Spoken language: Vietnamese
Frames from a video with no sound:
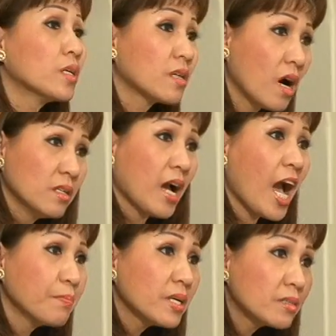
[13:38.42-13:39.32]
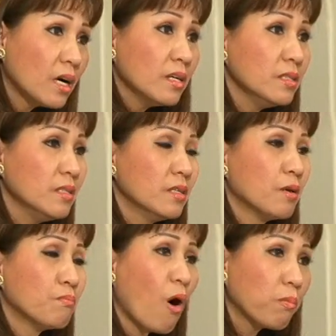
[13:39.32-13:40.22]
Tôi cần hai bức thư,
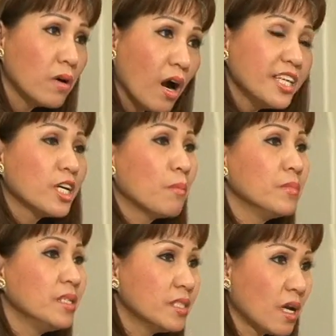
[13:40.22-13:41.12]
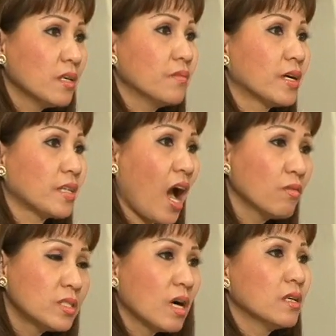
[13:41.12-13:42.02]
một gửi cho ông Linh Trần và
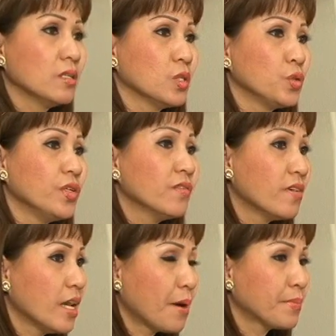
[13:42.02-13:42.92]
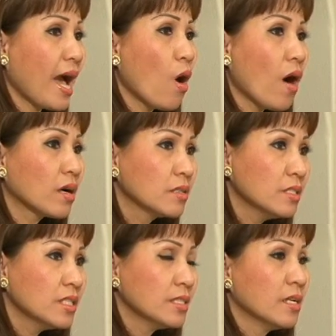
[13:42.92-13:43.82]
Thảo Trần chuyên về làm đá hoa
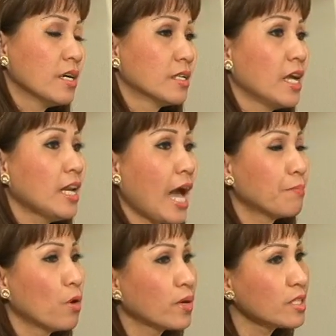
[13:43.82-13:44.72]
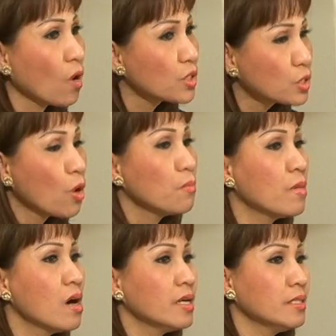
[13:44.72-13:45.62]
cương để làm một cái thoát show
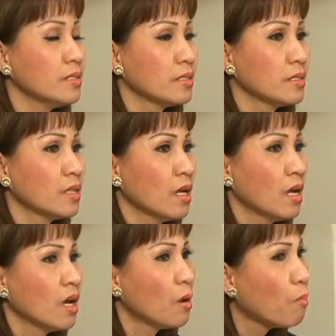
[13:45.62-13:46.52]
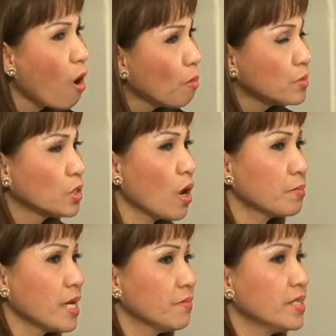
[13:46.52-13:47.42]
mới. Một cho
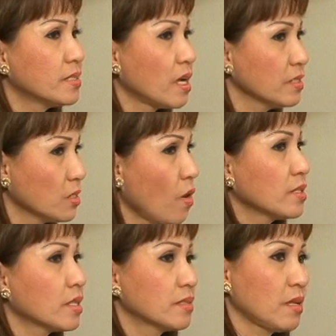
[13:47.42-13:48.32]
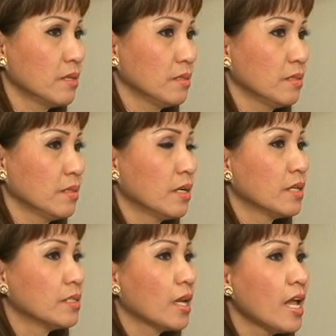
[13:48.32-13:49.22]
ông David Trần Contraction
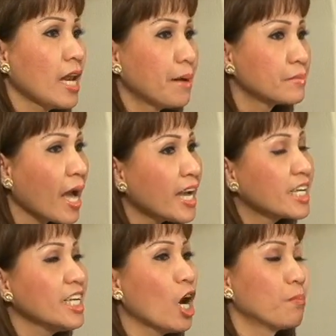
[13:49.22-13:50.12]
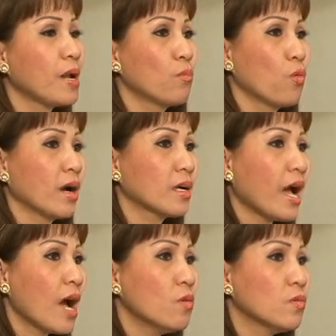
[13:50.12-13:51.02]
để làm tái ký hợp đồng quảng
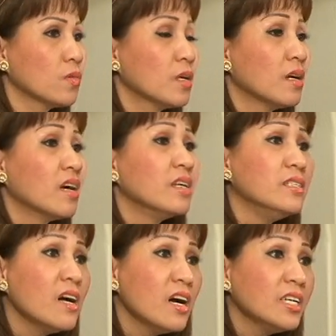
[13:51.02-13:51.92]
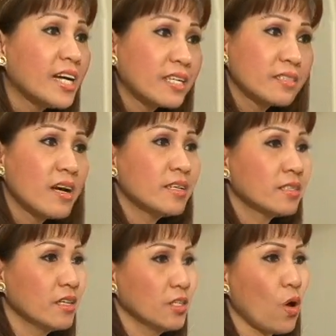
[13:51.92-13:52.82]
cáo nhớ gạch tên
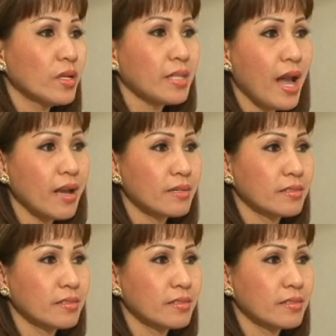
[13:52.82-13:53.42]
từng đối tác